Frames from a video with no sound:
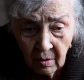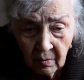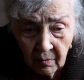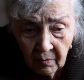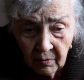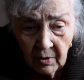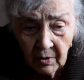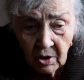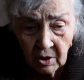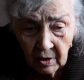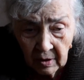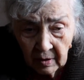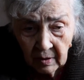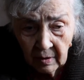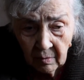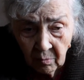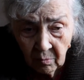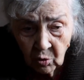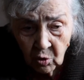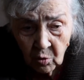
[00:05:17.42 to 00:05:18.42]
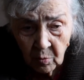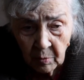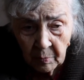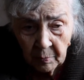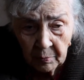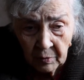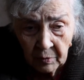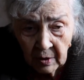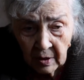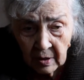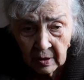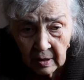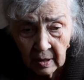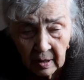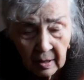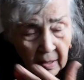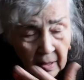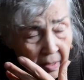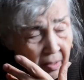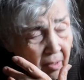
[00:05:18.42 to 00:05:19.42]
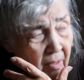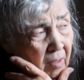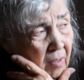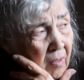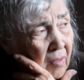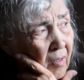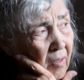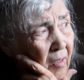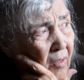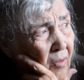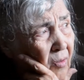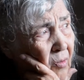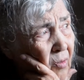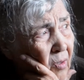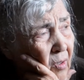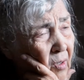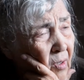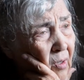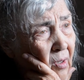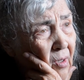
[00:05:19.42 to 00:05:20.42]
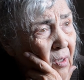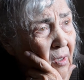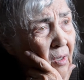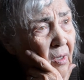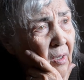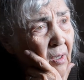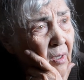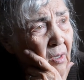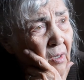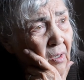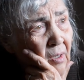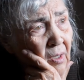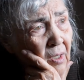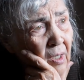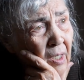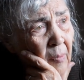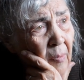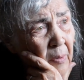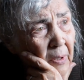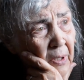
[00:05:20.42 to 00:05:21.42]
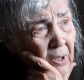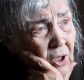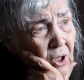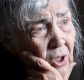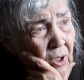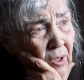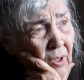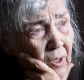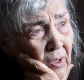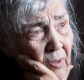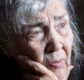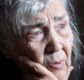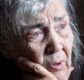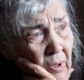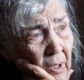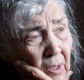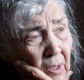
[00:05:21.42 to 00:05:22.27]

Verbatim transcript: видела, может быть, несколько раз, не знаю. я подошла, и вот